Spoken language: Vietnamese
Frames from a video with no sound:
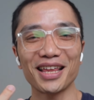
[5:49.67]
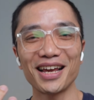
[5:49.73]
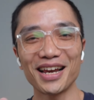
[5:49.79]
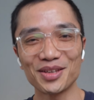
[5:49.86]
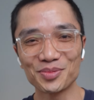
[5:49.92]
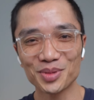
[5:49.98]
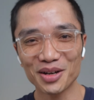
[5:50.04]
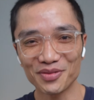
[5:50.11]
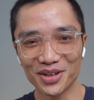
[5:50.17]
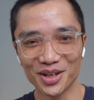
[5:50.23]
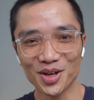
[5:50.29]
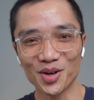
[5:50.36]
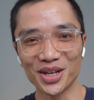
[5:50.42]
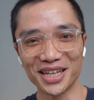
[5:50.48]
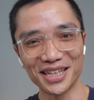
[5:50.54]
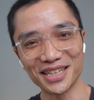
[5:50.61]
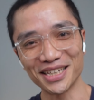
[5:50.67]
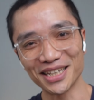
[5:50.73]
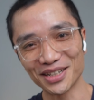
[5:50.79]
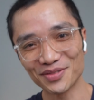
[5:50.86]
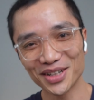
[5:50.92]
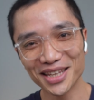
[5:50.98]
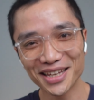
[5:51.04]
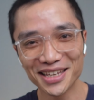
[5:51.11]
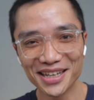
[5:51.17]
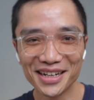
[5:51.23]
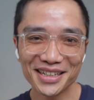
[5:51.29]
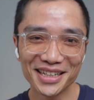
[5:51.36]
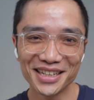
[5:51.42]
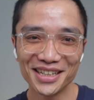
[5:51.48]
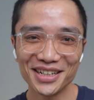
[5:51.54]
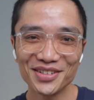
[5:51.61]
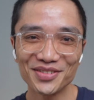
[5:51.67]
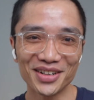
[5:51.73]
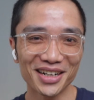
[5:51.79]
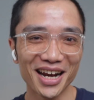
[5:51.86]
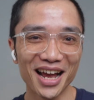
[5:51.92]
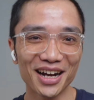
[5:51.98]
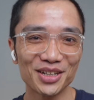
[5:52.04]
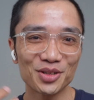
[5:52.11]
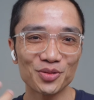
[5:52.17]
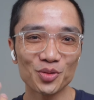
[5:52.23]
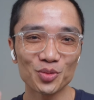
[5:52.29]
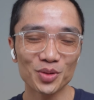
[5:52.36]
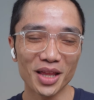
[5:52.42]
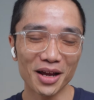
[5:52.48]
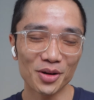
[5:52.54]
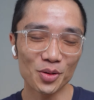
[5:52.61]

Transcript: thấy là chúng ta vẫn còn hiện diện với thế giới thế giới vẫn đang ở chung ta,